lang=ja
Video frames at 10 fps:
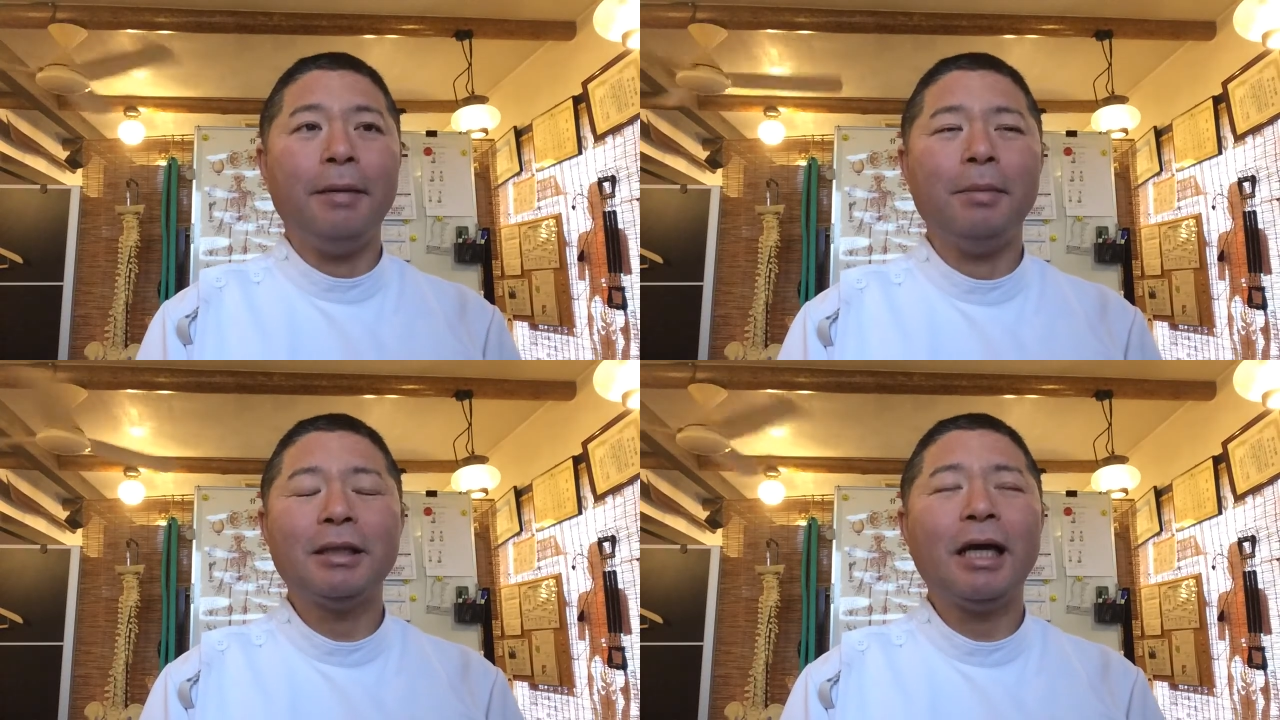
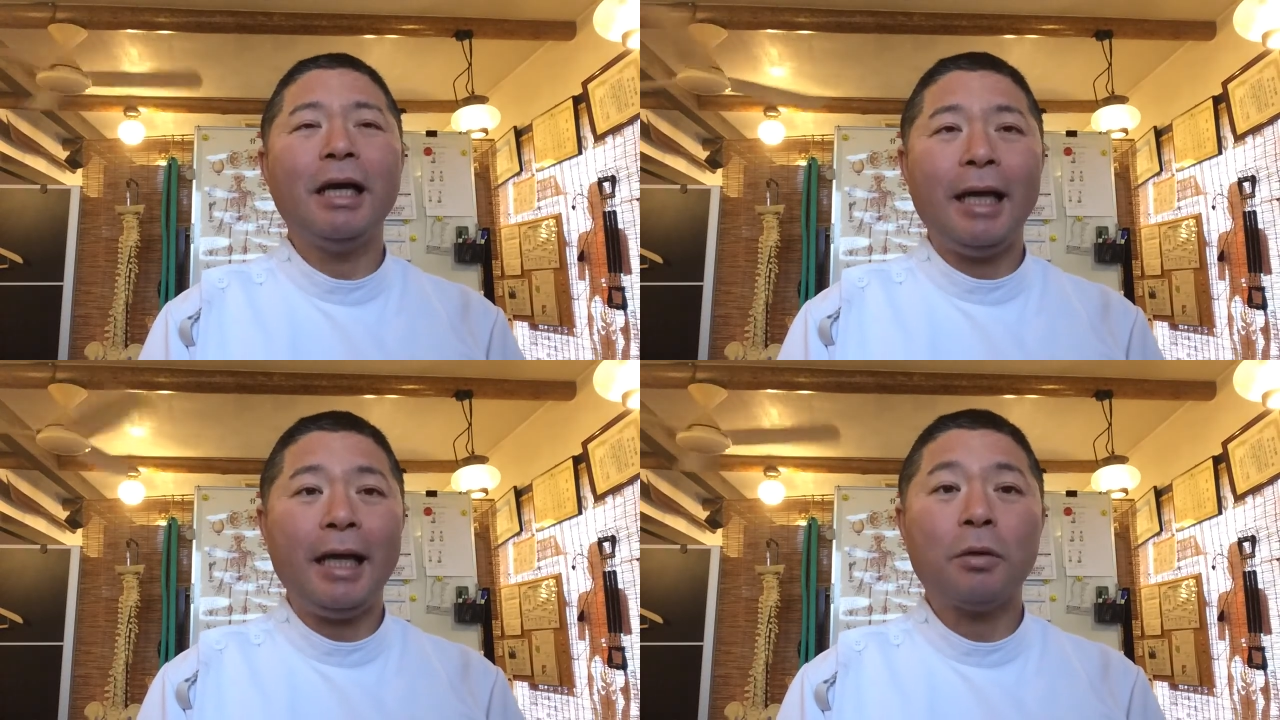また
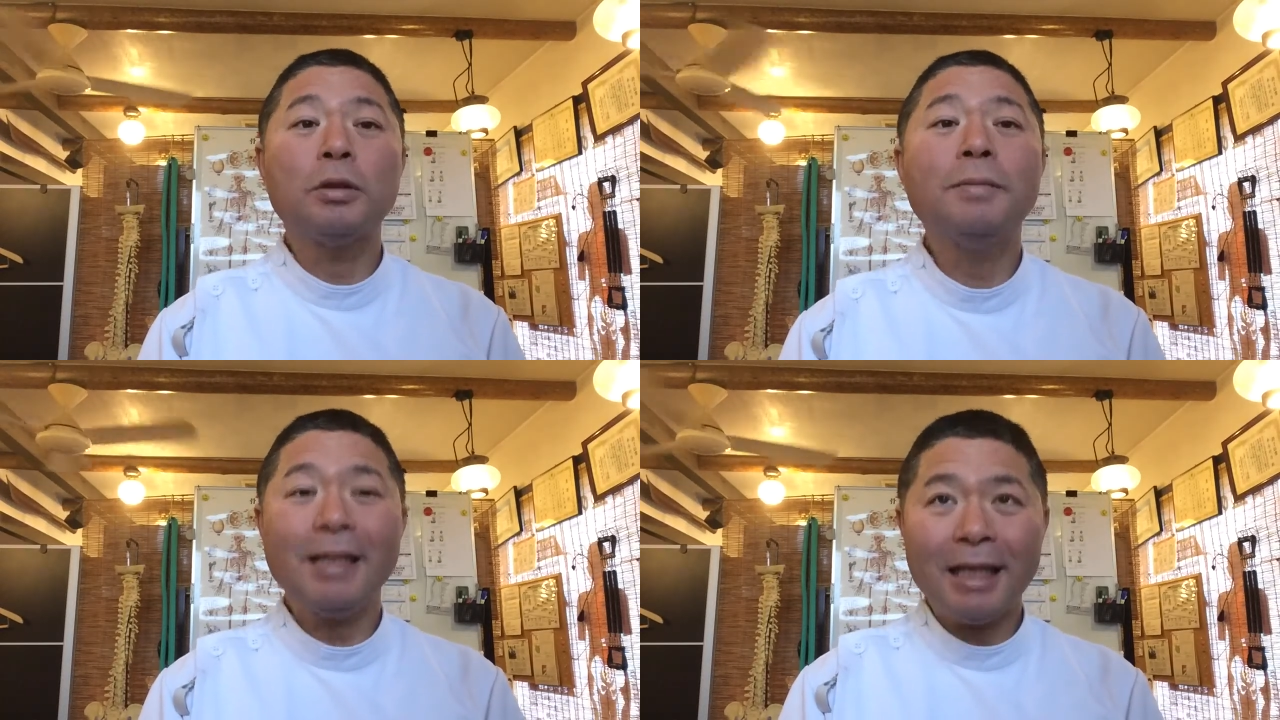骨
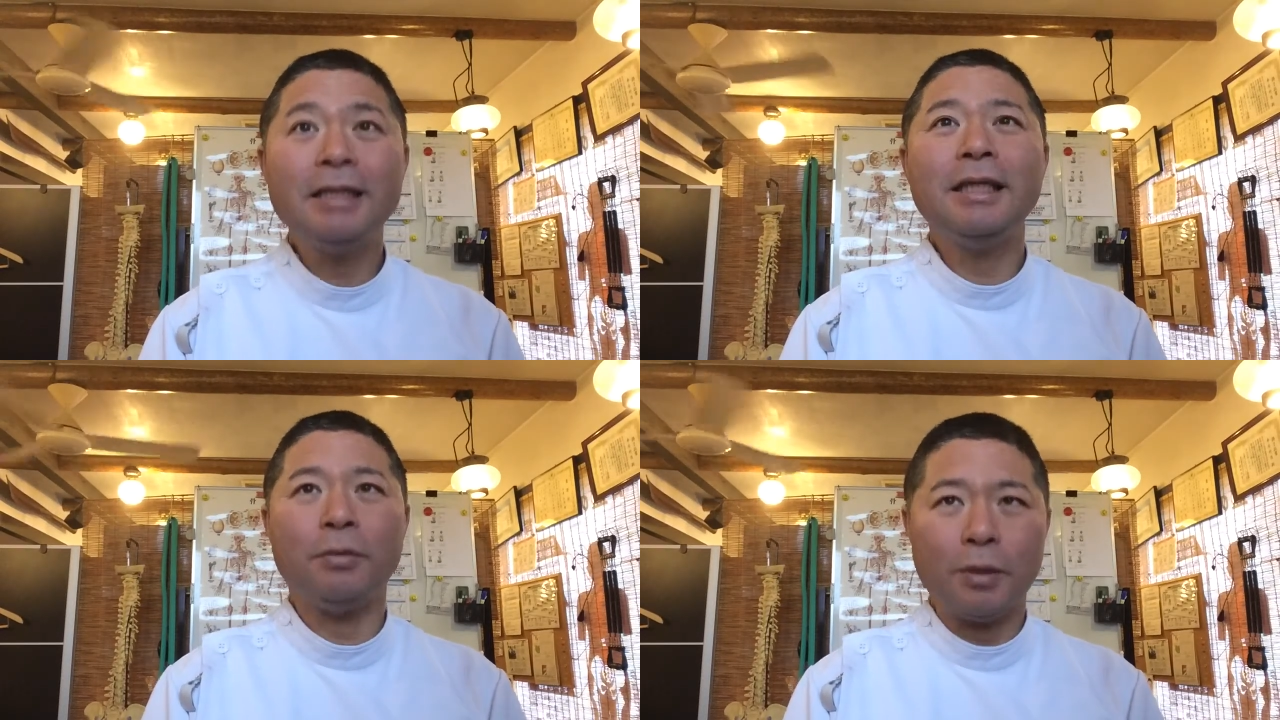盤
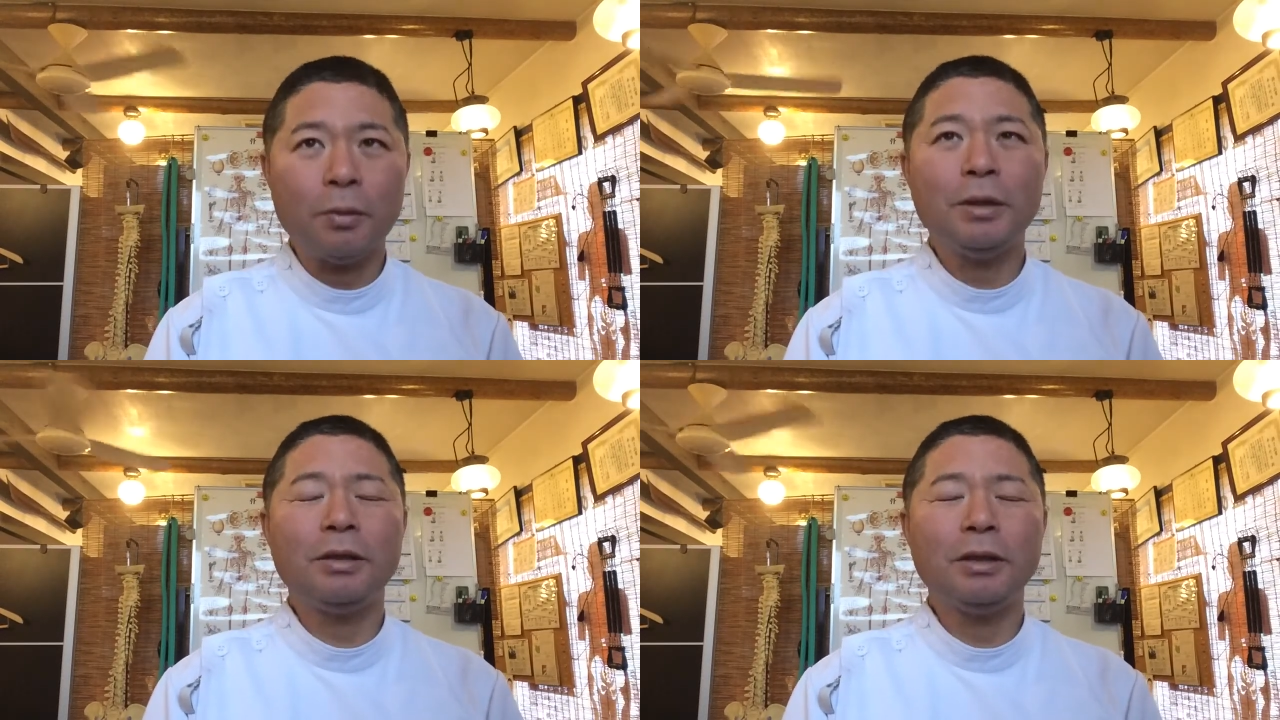端正を
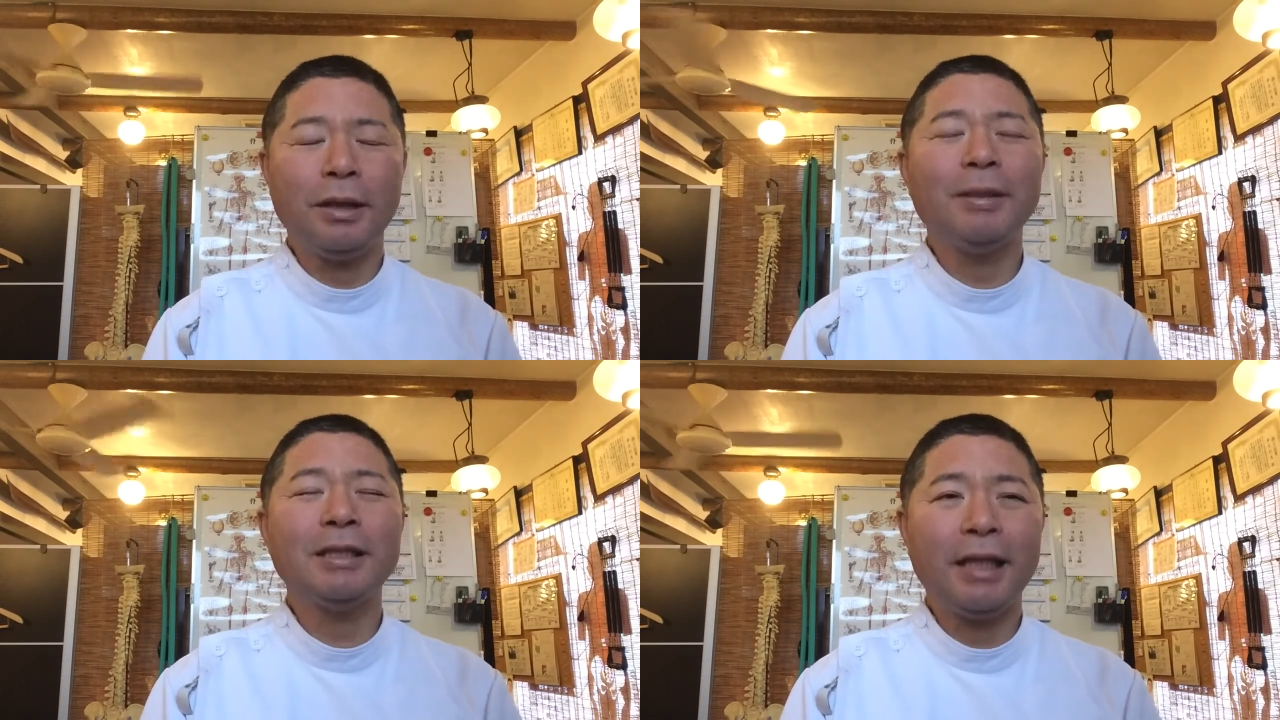得意とし
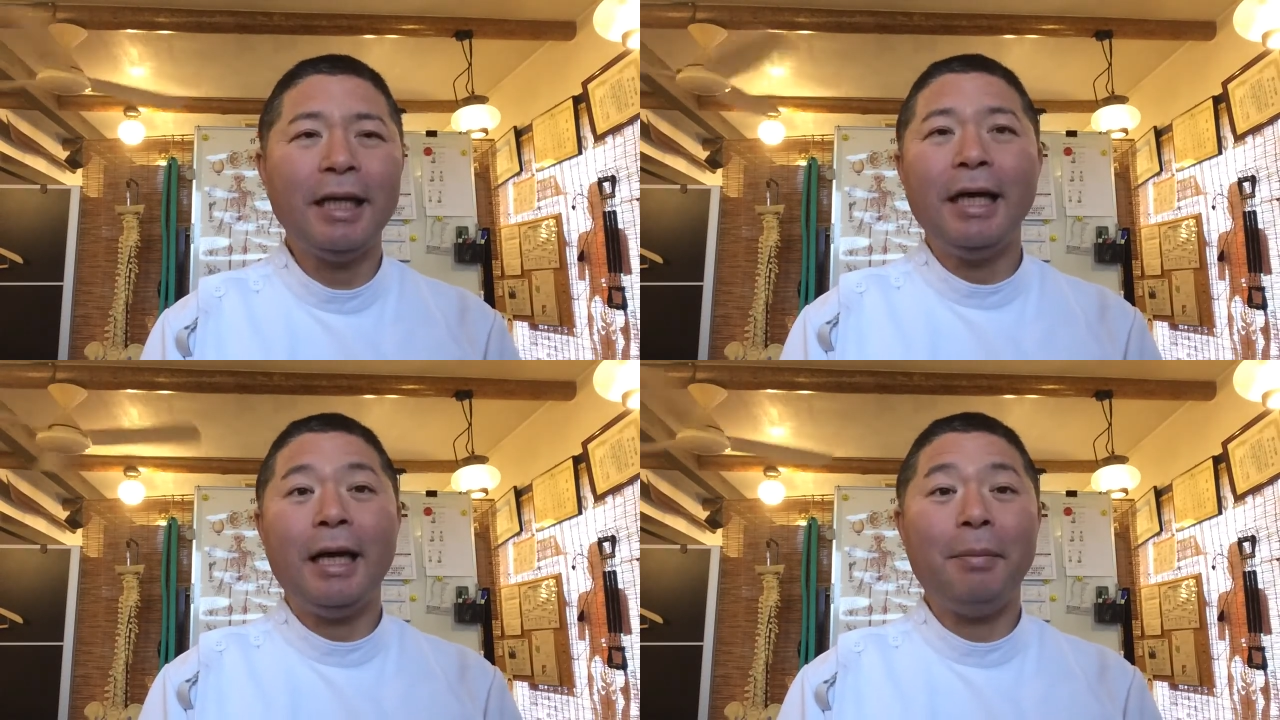てまして、